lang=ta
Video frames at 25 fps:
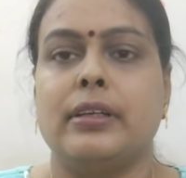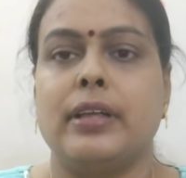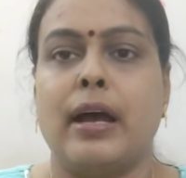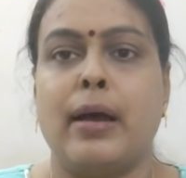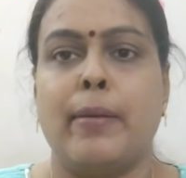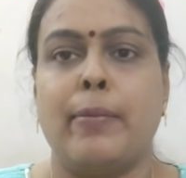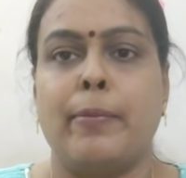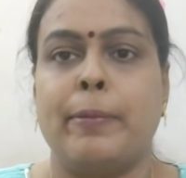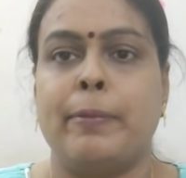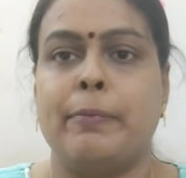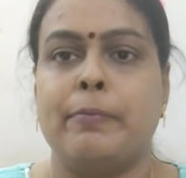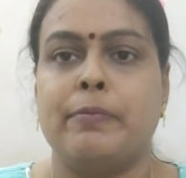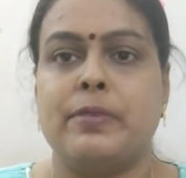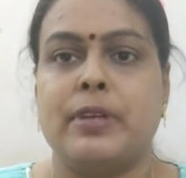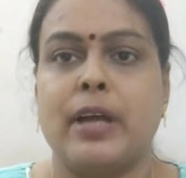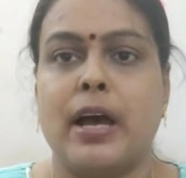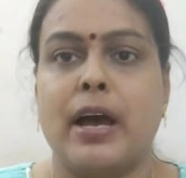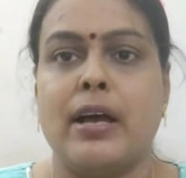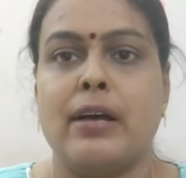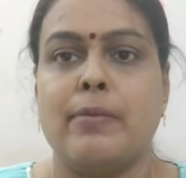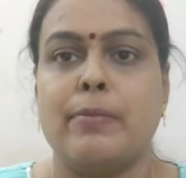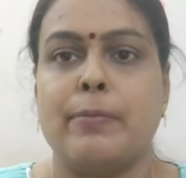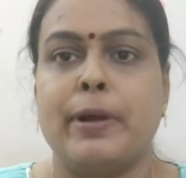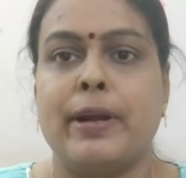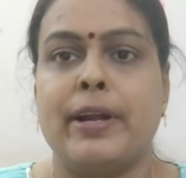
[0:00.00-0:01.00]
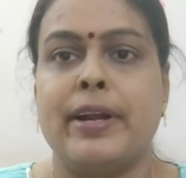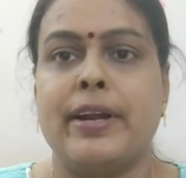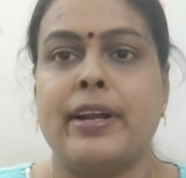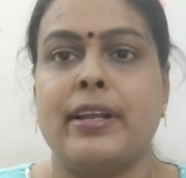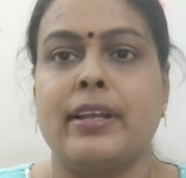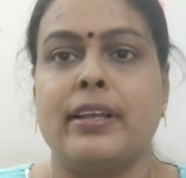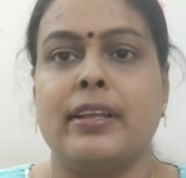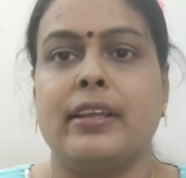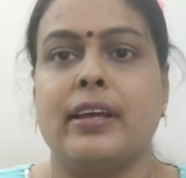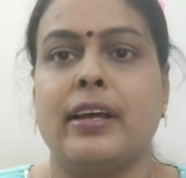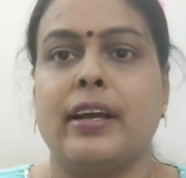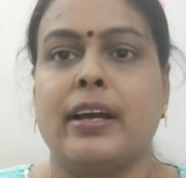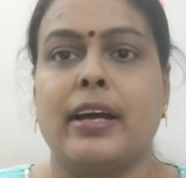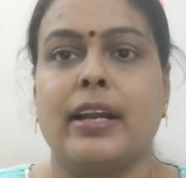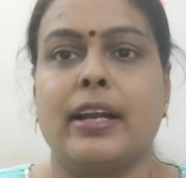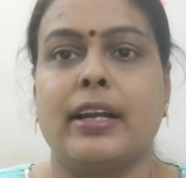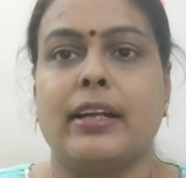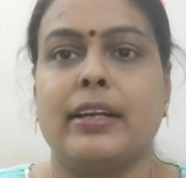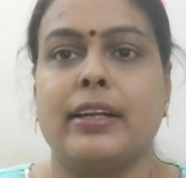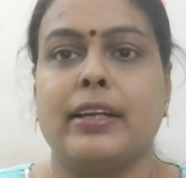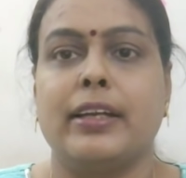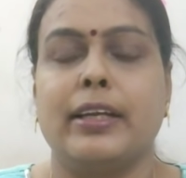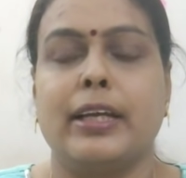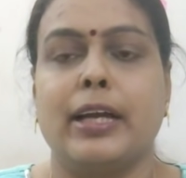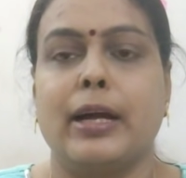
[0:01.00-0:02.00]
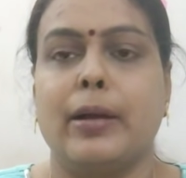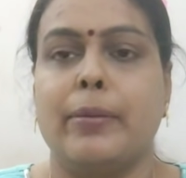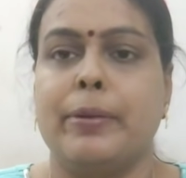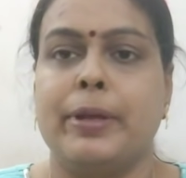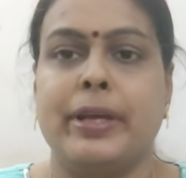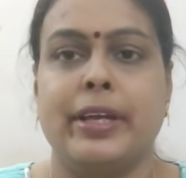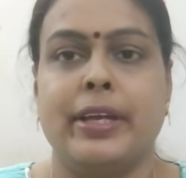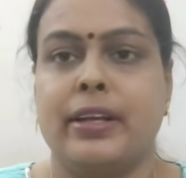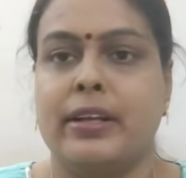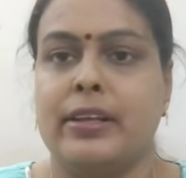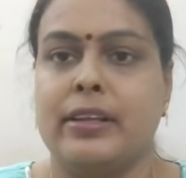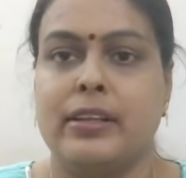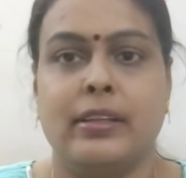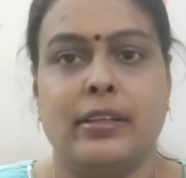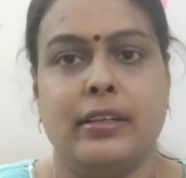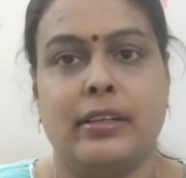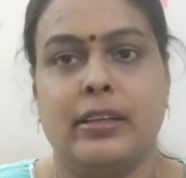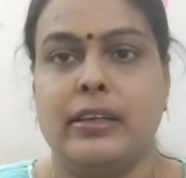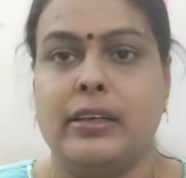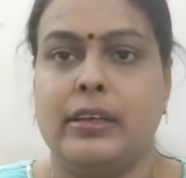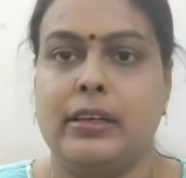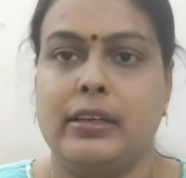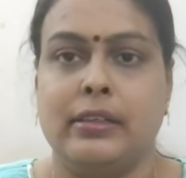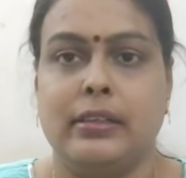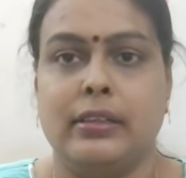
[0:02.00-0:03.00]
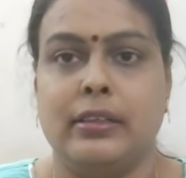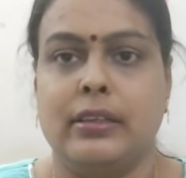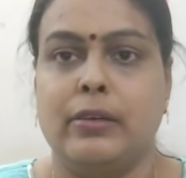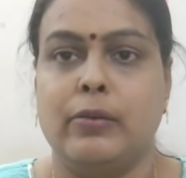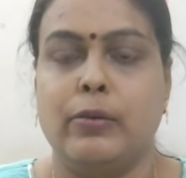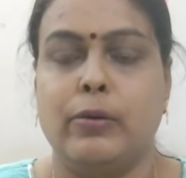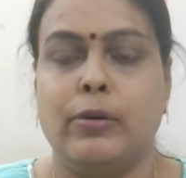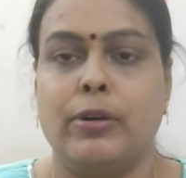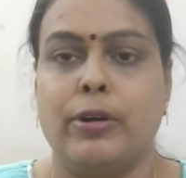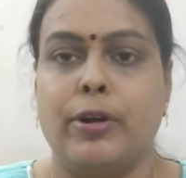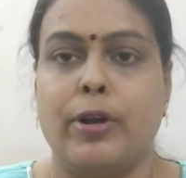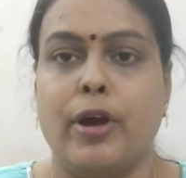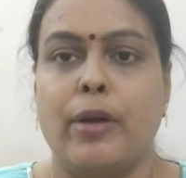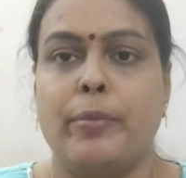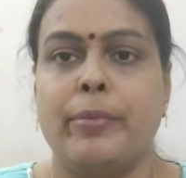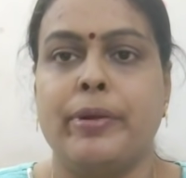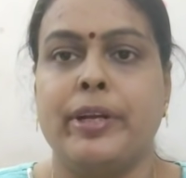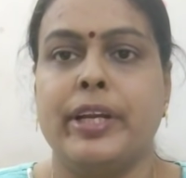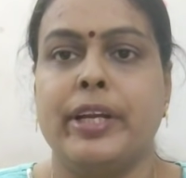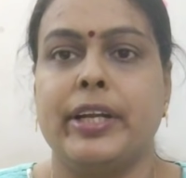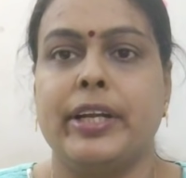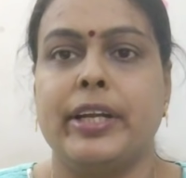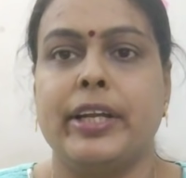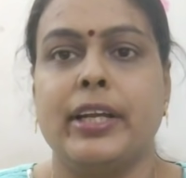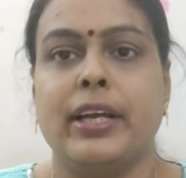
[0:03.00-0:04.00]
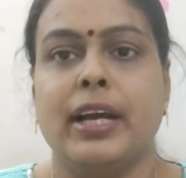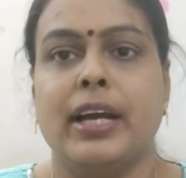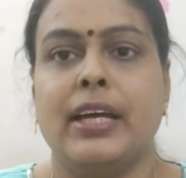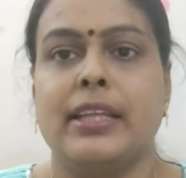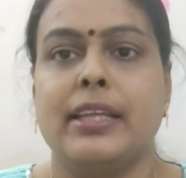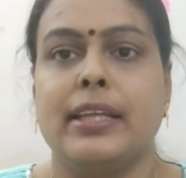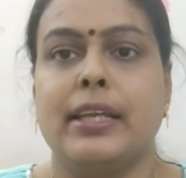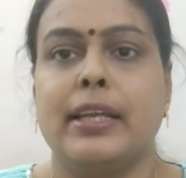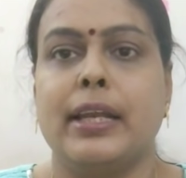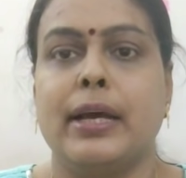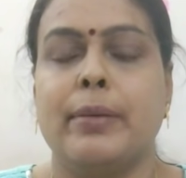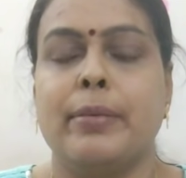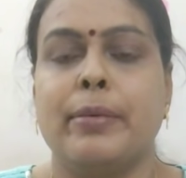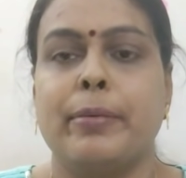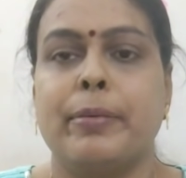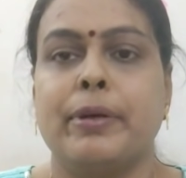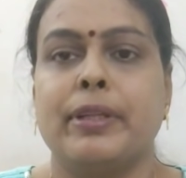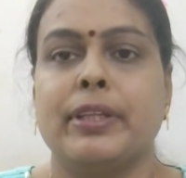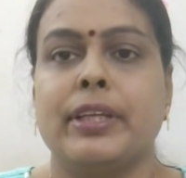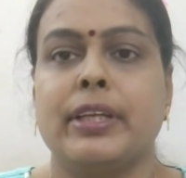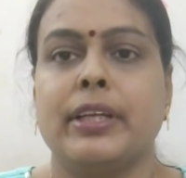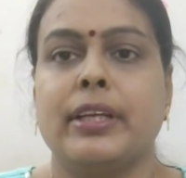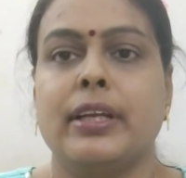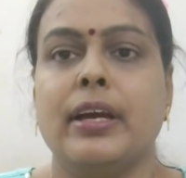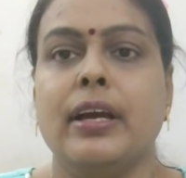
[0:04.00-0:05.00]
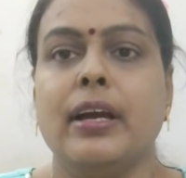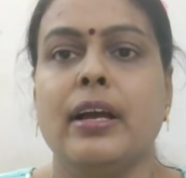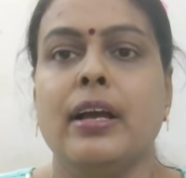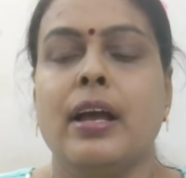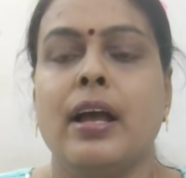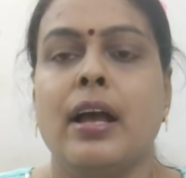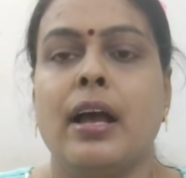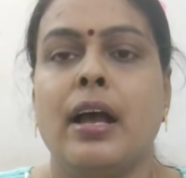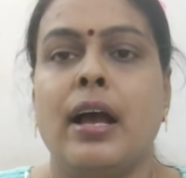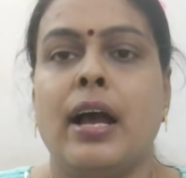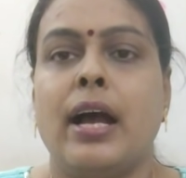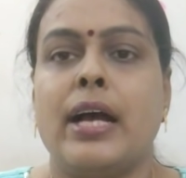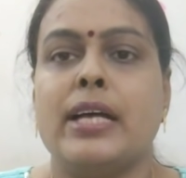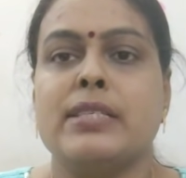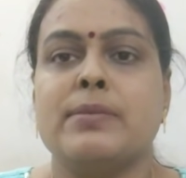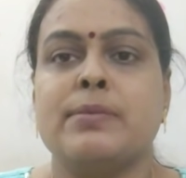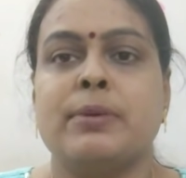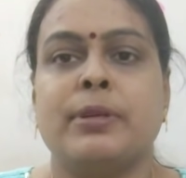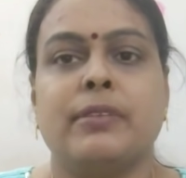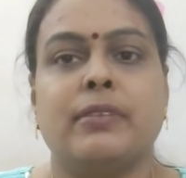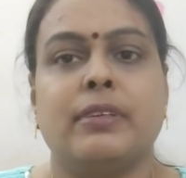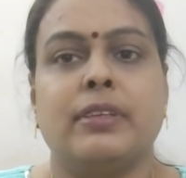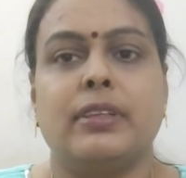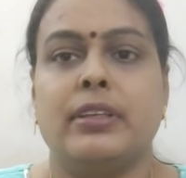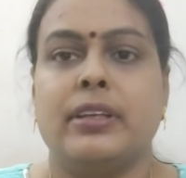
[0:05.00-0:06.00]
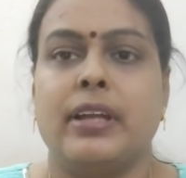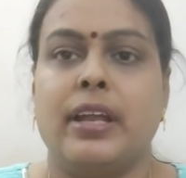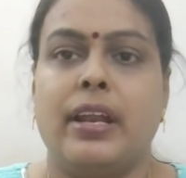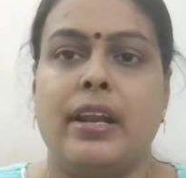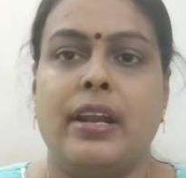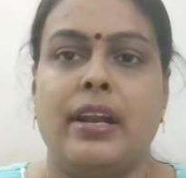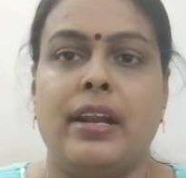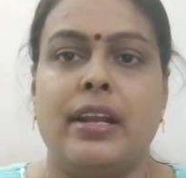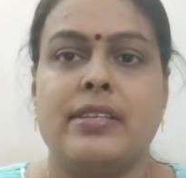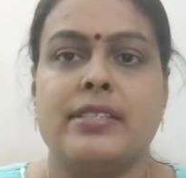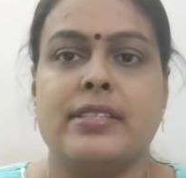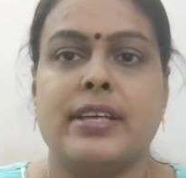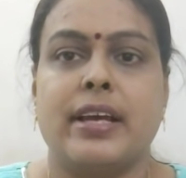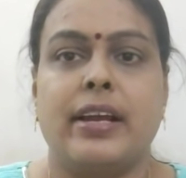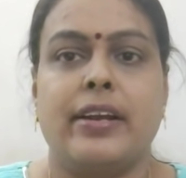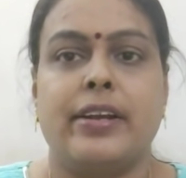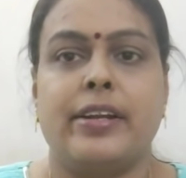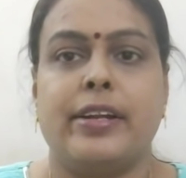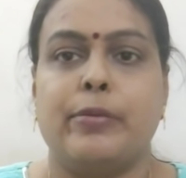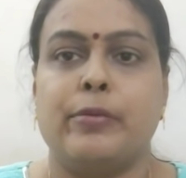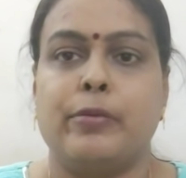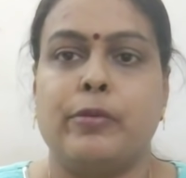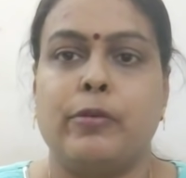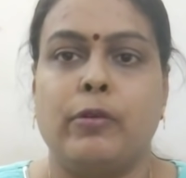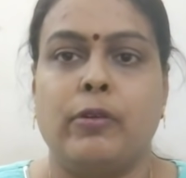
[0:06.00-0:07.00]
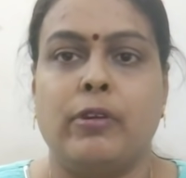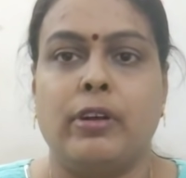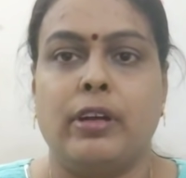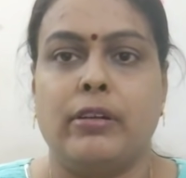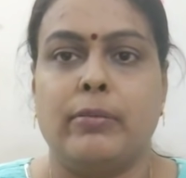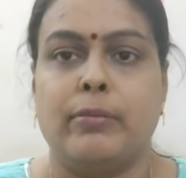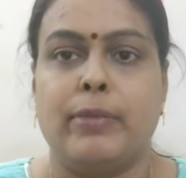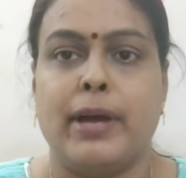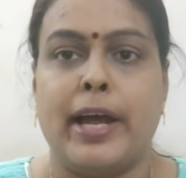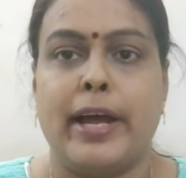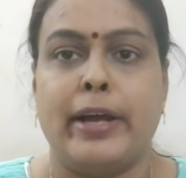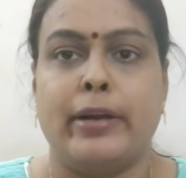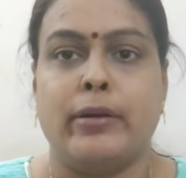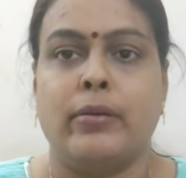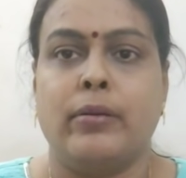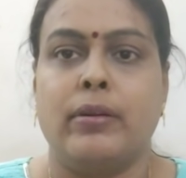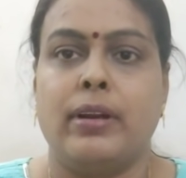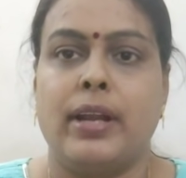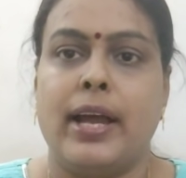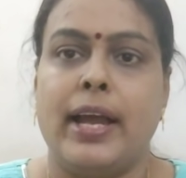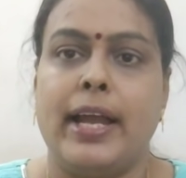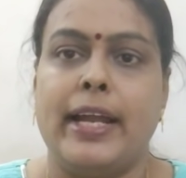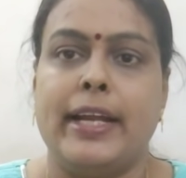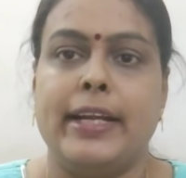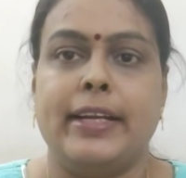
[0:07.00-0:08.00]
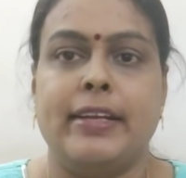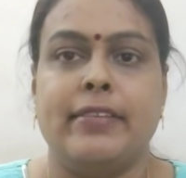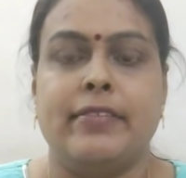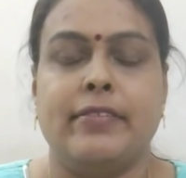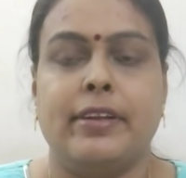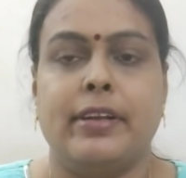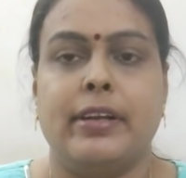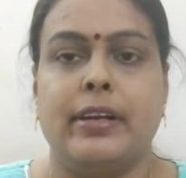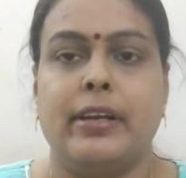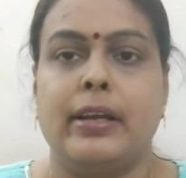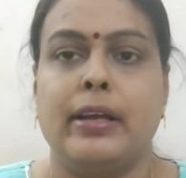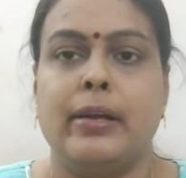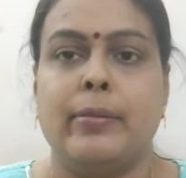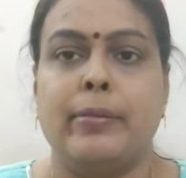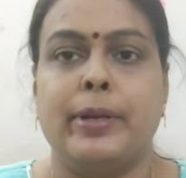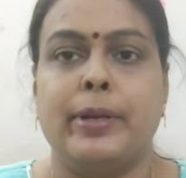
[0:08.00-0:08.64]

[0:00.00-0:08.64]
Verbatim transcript: நான் நான் பண்ணுறது தான் கரெக்டு அப்படிங்கிறது ஒரு டாமினேட்டிங் அது இல்லாமல் பார்த்தீங்கன்னா ஹஸ்பண்டுக்கு வந்து நல்ல சேலரி இப்போ உங்களுக்கு பெங்களூரில் ஐடி ஃபீல்டில்